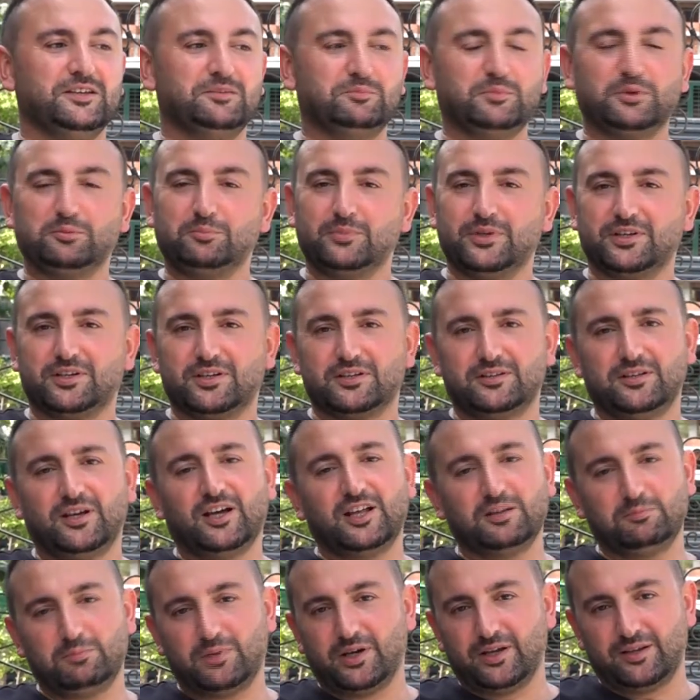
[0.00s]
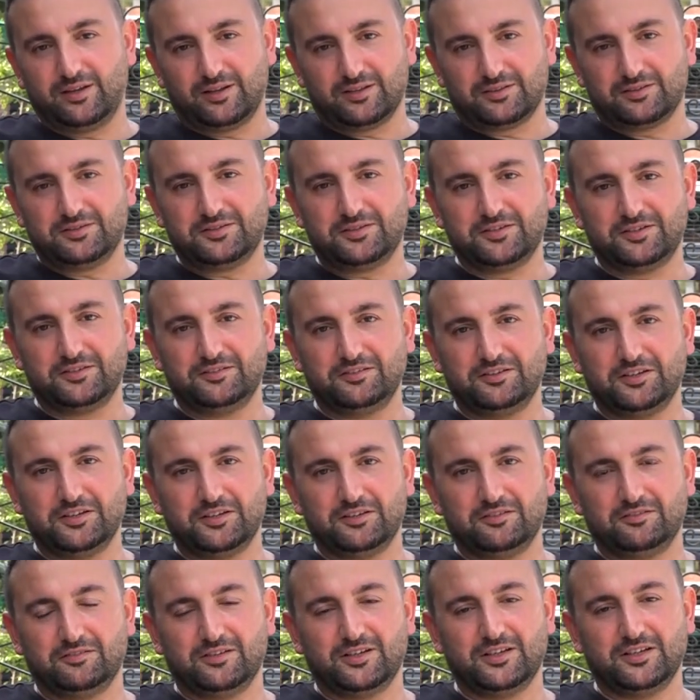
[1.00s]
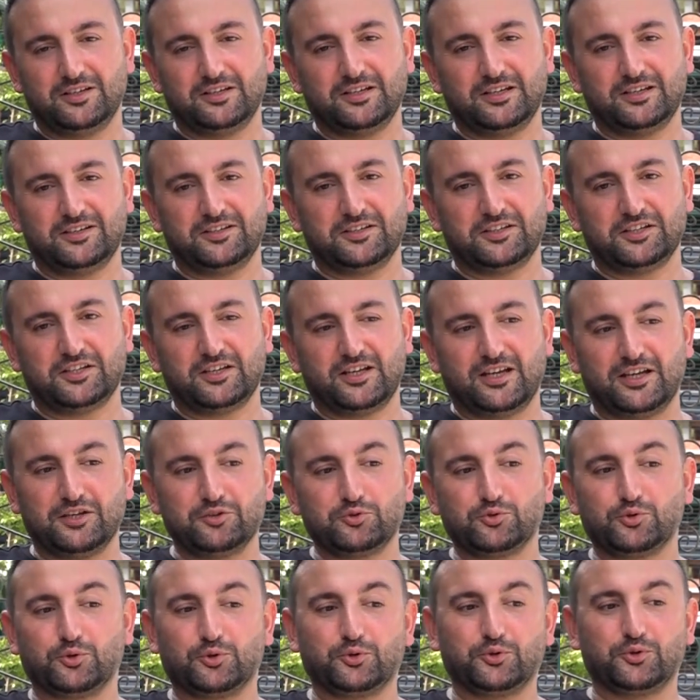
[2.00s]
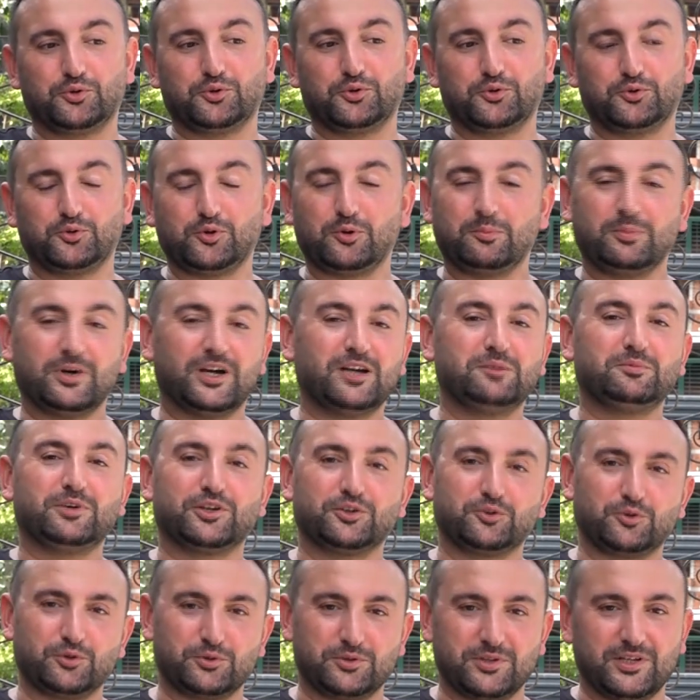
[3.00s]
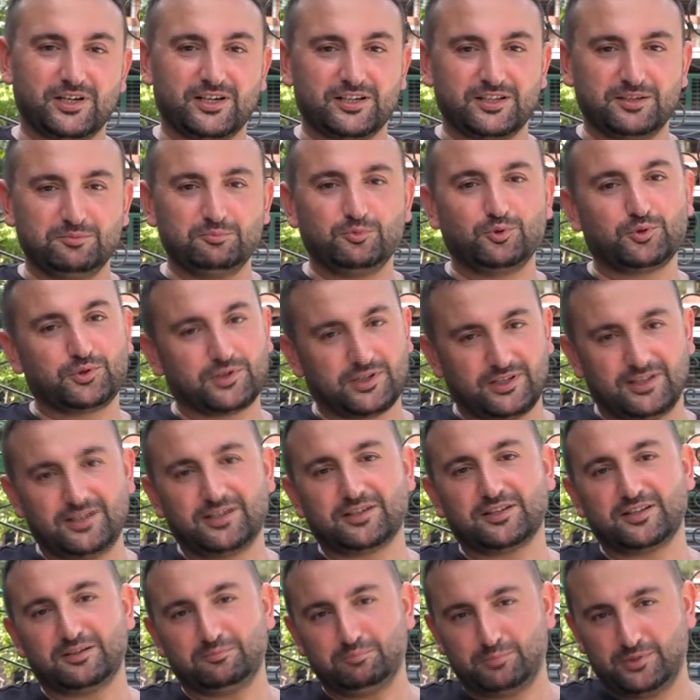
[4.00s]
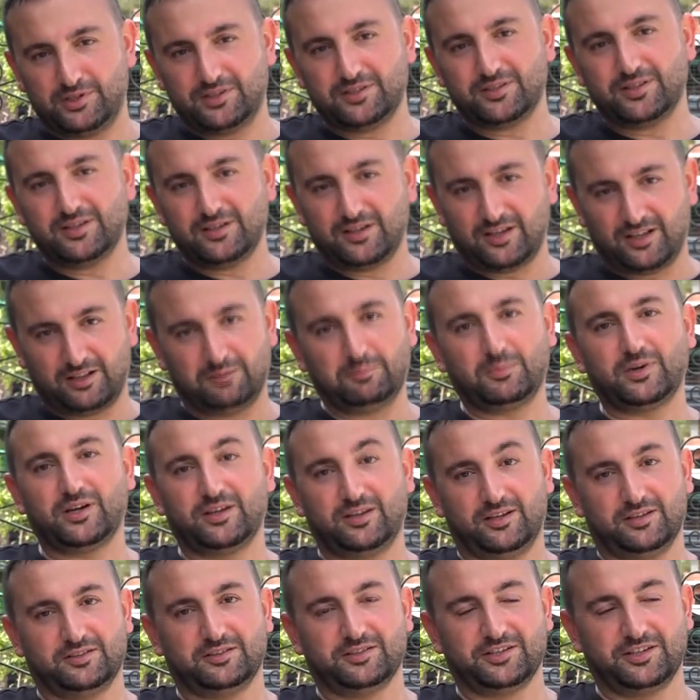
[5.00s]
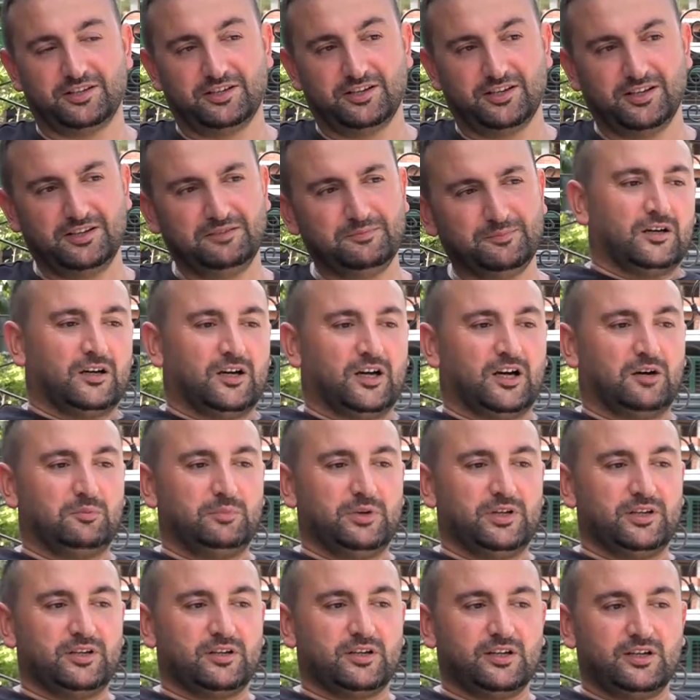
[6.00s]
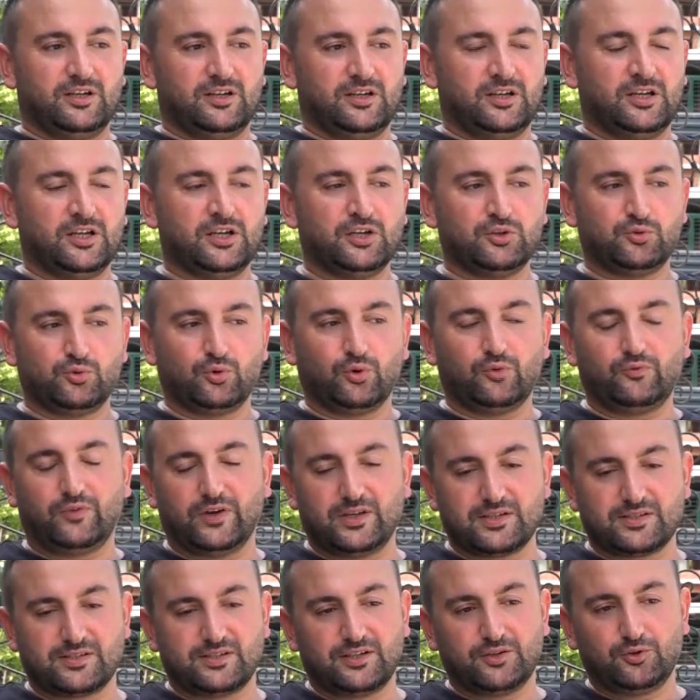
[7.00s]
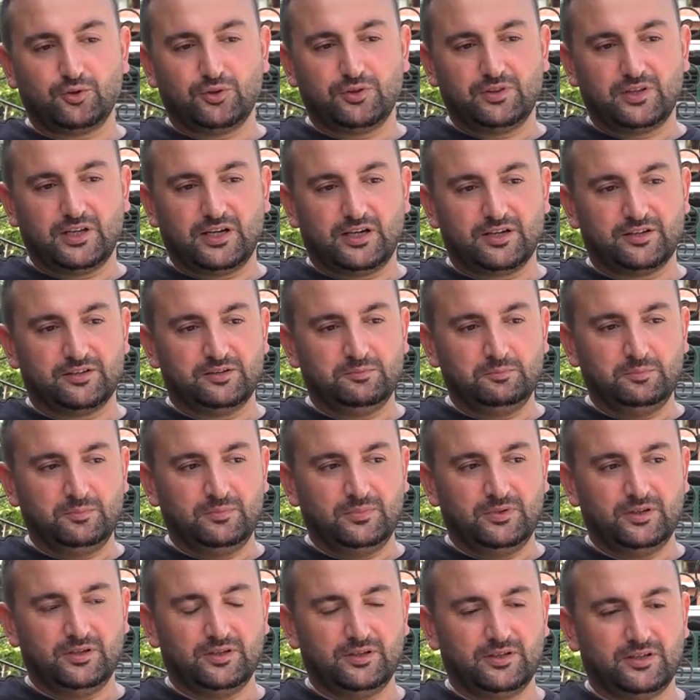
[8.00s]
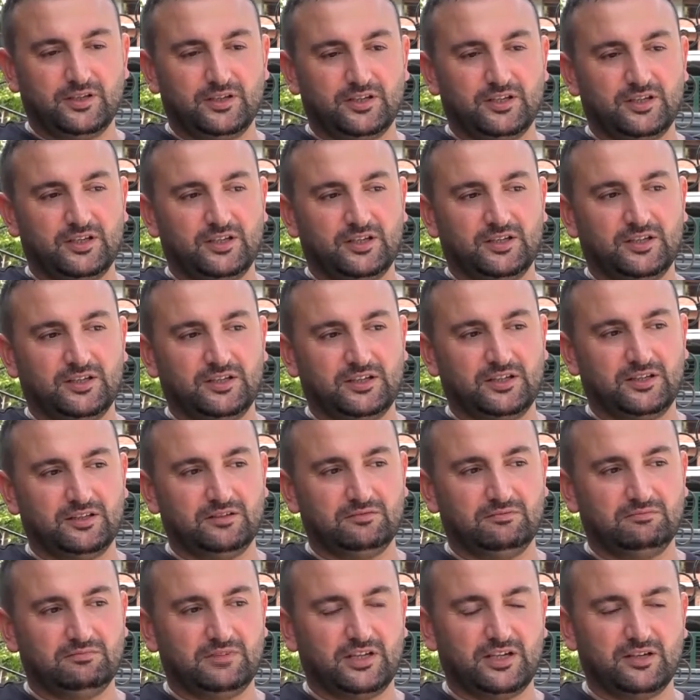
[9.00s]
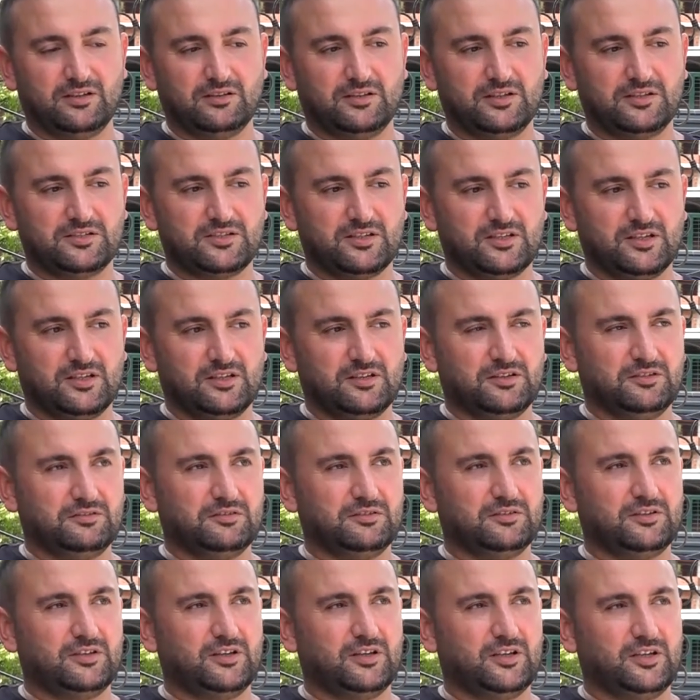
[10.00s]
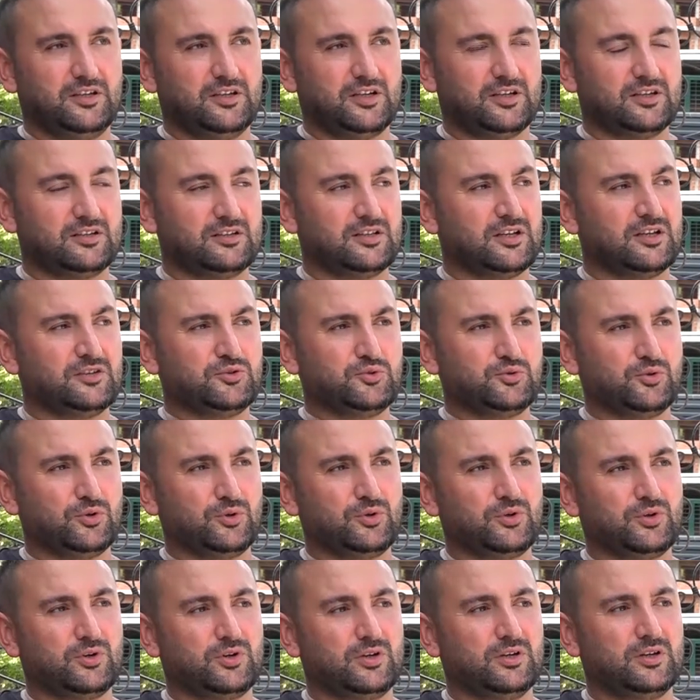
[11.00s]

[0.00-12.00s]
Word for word: memleketi Almanya'dır ve e, en çok Doberman gönderdiğim ülkelerden biri de Almanya'dır yine. Amerika'ya çok fazla gönderdim. E, neredeyse yarıdan çok